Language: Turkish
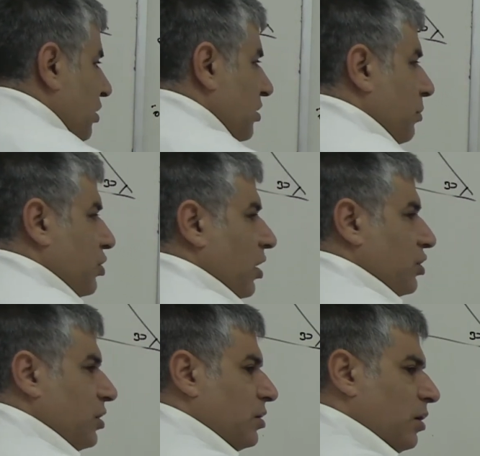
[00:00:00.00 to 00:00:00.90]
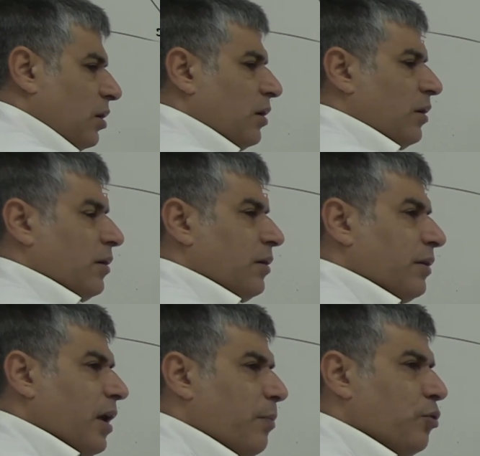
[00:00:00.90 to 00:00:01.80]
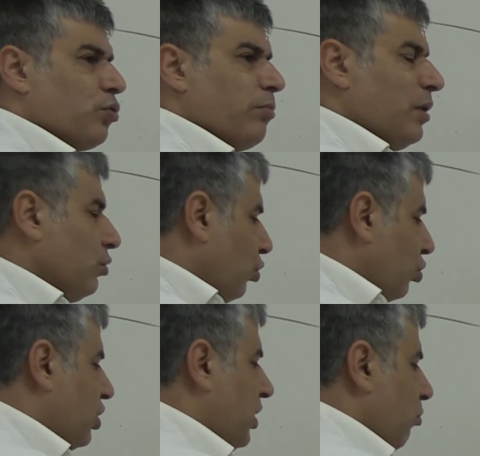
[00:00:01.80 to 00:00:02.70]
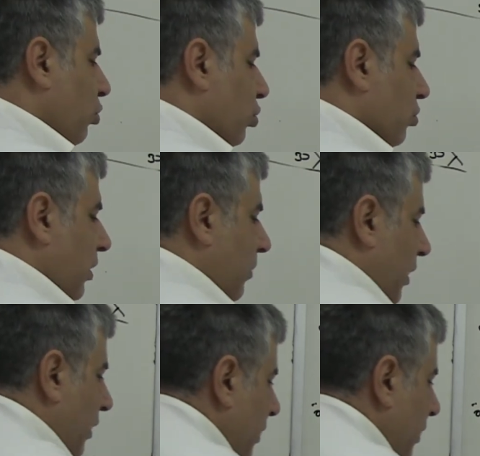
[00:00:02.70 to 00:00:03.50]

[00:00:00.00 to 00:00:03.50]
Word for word: karşısı ne yapacak arkadaşlar? Ne yapıyordum ben? Kök 2'ye bölüyordum değil mi?